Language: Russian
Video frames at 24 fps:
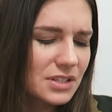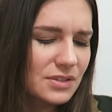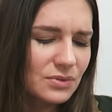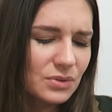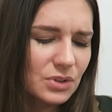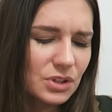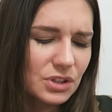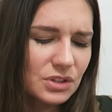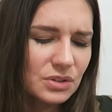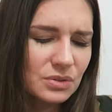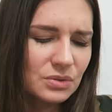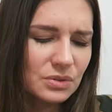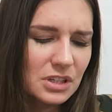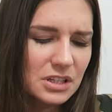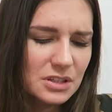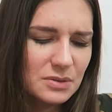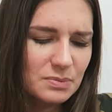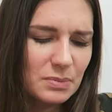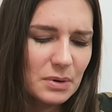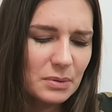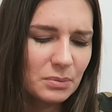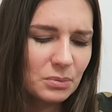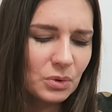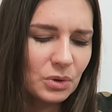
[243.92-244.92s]
сегодня у нас,
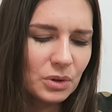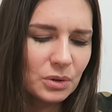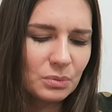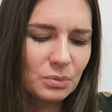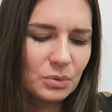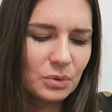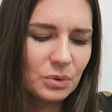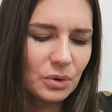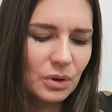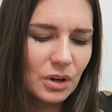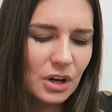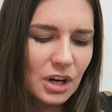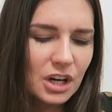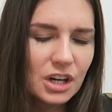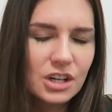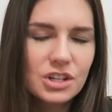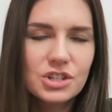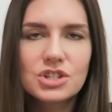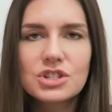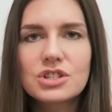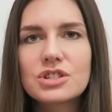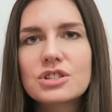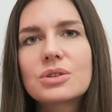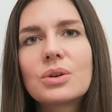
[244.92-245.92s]
по-моему,
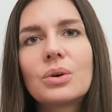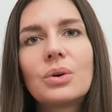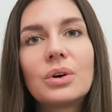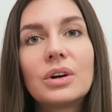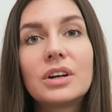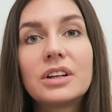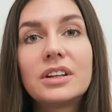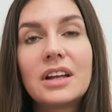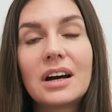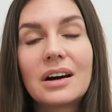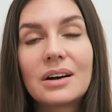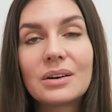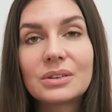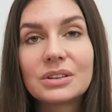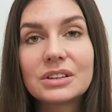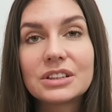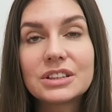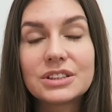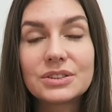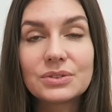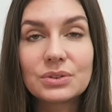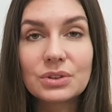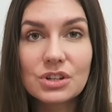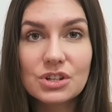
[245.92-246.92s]
6, да, у
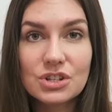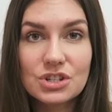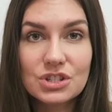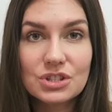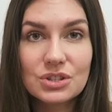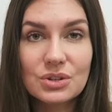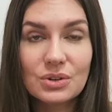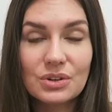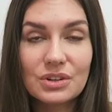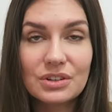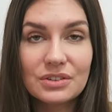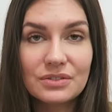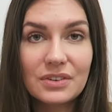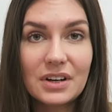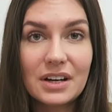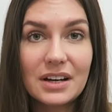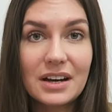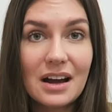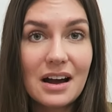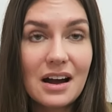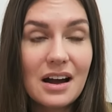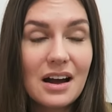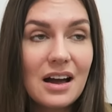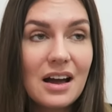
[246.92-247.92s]
нас сегодня 6
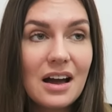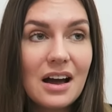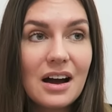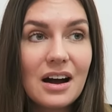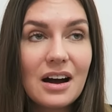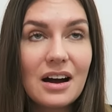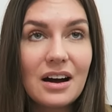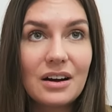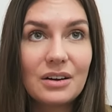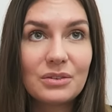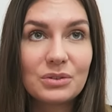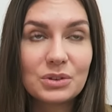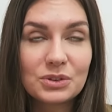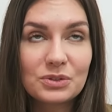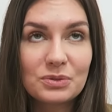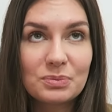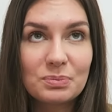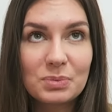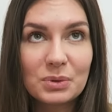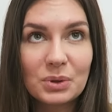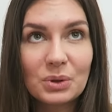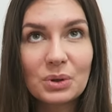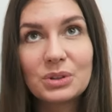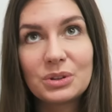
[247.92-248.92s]
января, а вот
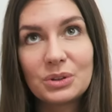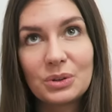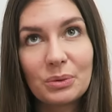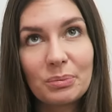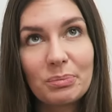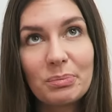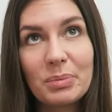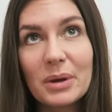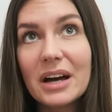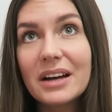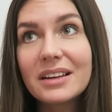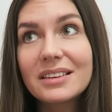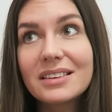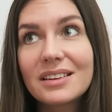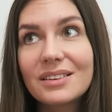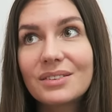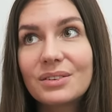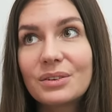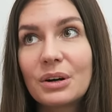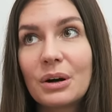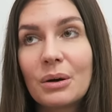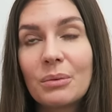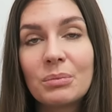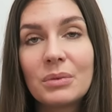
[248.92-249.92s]
вплоть до 5
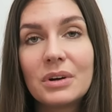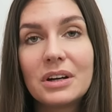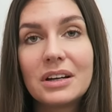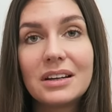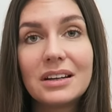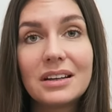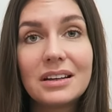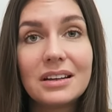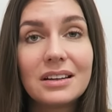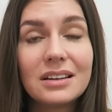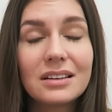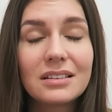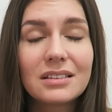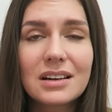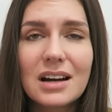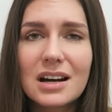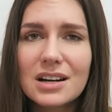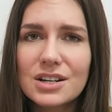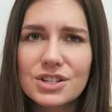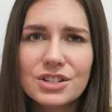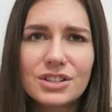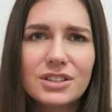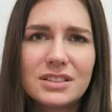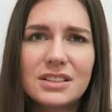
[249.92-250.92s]
мы
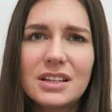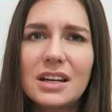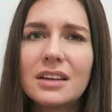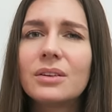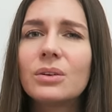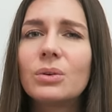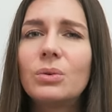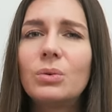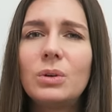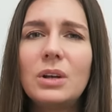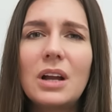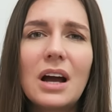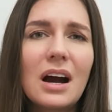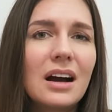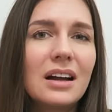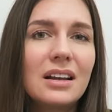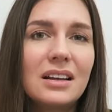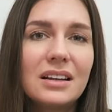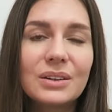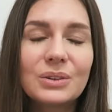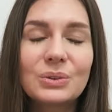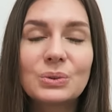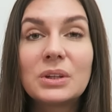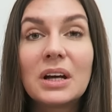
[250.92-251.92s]
каждый день
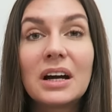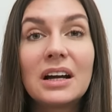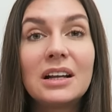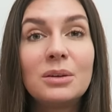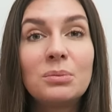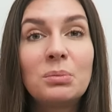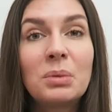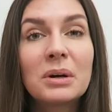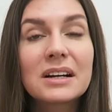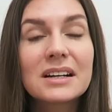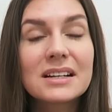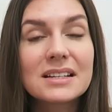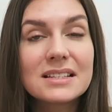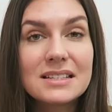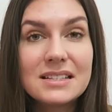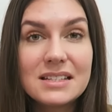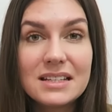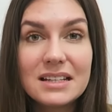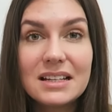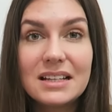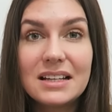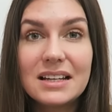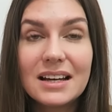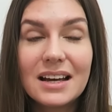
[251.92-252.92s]
гуляли, куда-либо
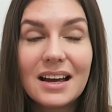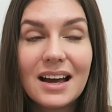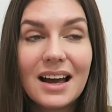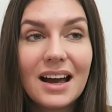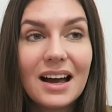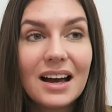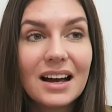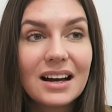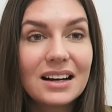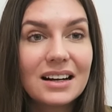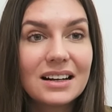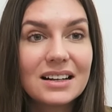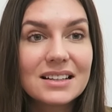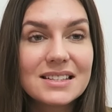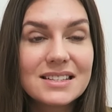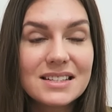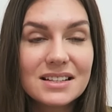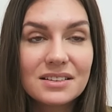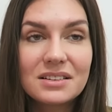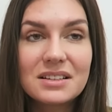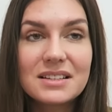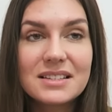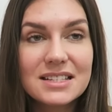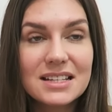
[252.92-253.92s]
ходили, а,
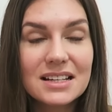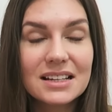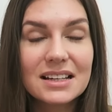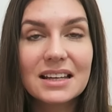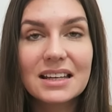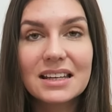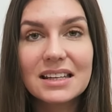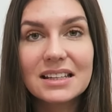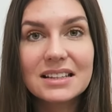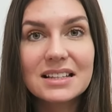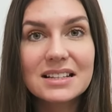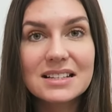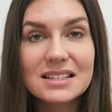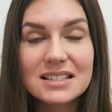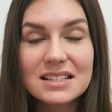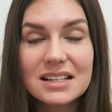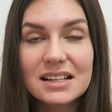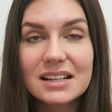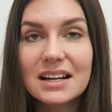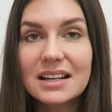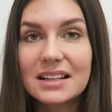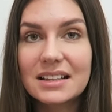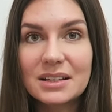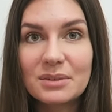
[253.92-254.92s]
делали все какие-то
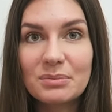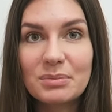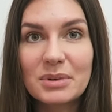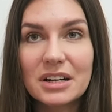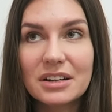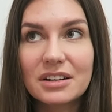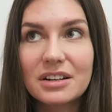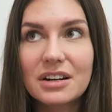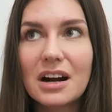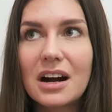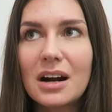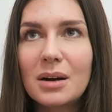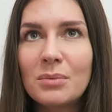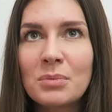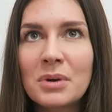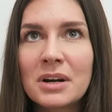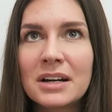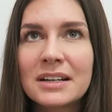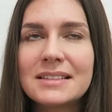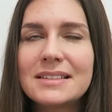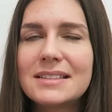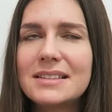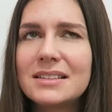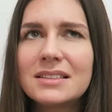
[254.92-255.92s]
развлекательные
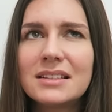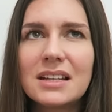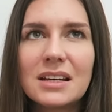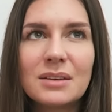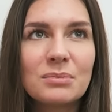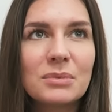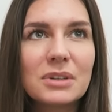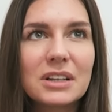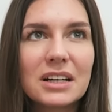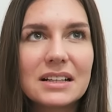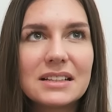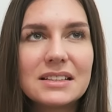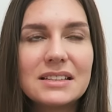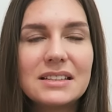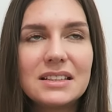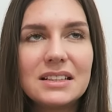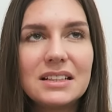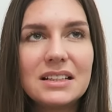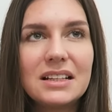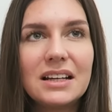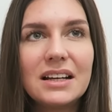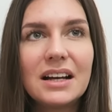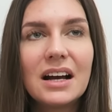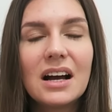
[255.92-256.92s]
программы. Один день мы
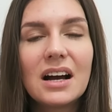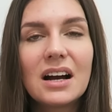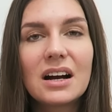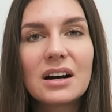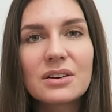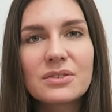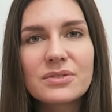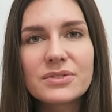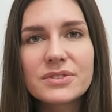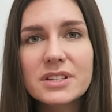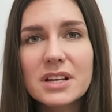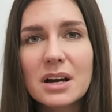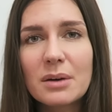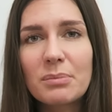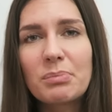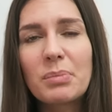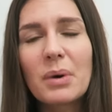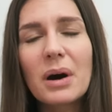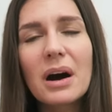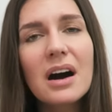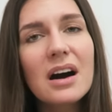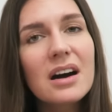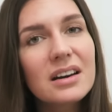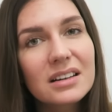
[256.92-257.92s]
ходили в
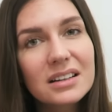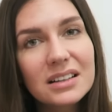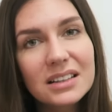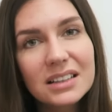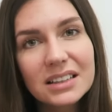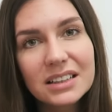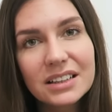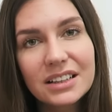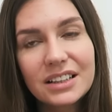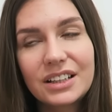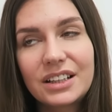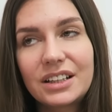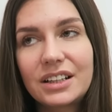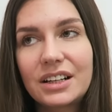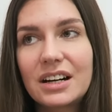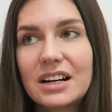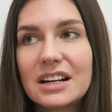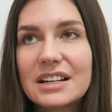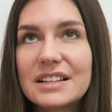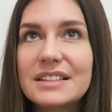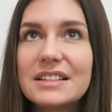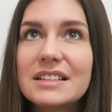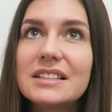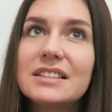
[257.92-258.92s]
зоопарк, а,
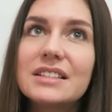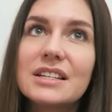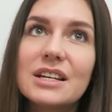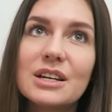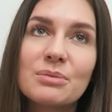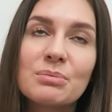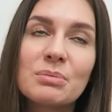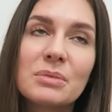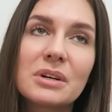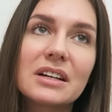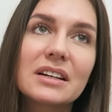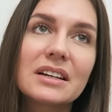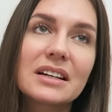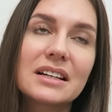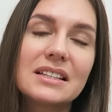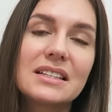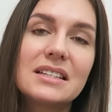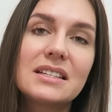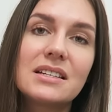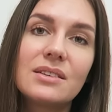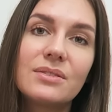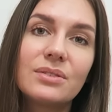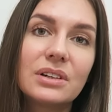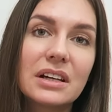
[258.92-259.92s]
один день мы
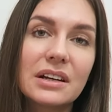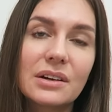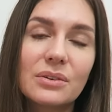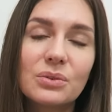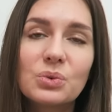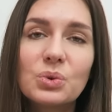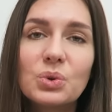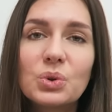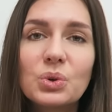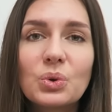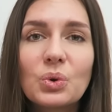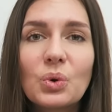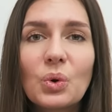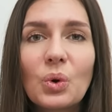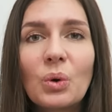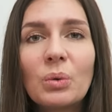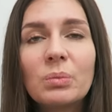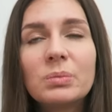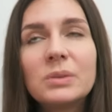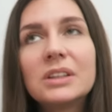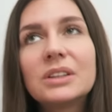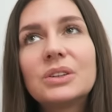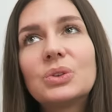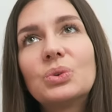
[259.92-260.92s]
ходили в игровую
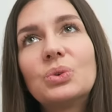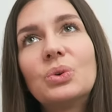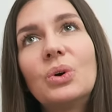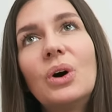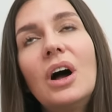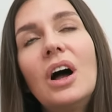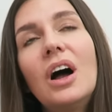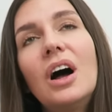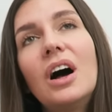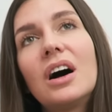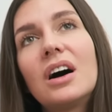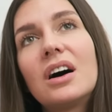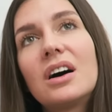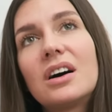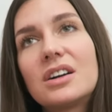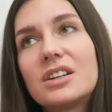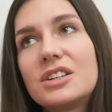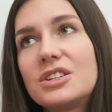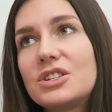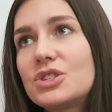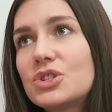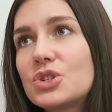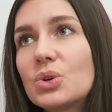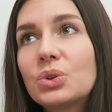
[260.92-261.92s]
комнату,
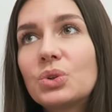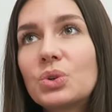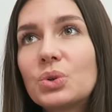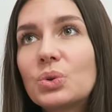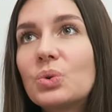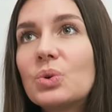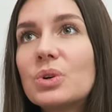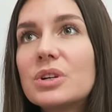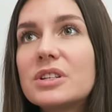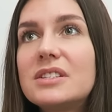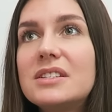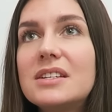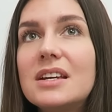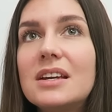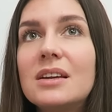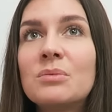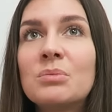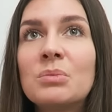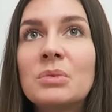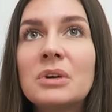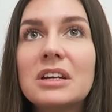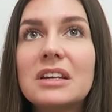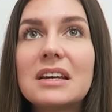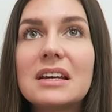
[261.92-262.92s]
еще другой второй
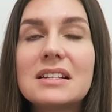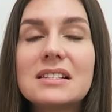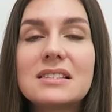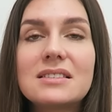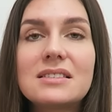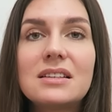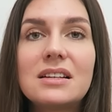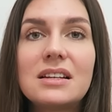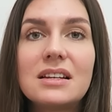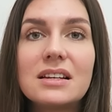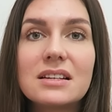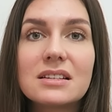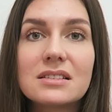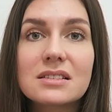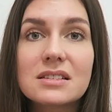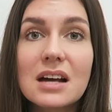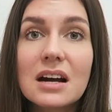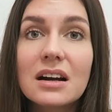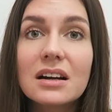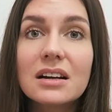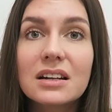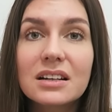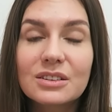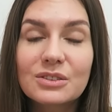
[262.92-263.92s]
день мы ездили
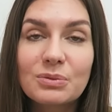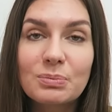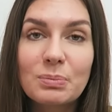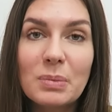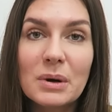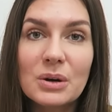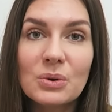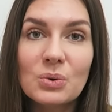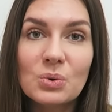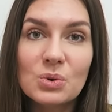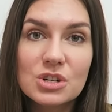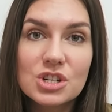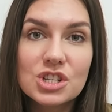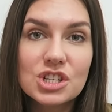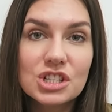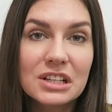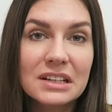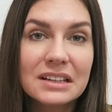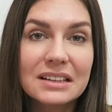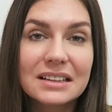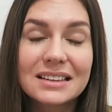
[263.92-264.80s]
за город в Порошно